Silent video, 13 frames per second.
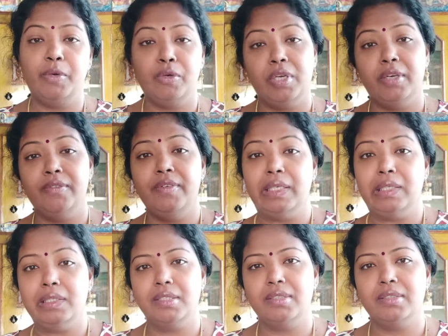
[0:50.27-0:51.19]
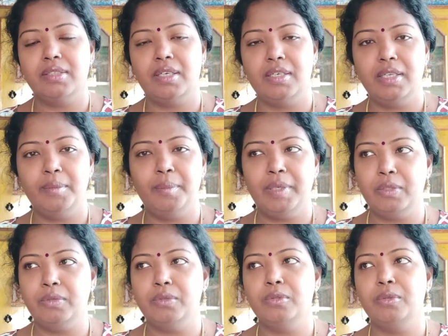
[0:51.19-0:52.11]
బ్రోకన్ వీట్ అంటే
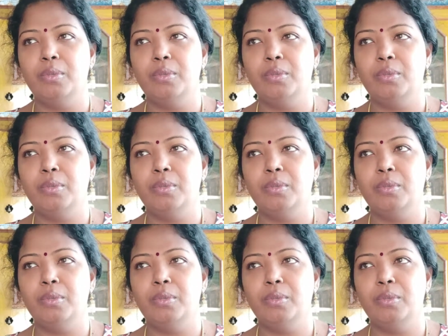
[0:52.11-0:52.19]
మనకు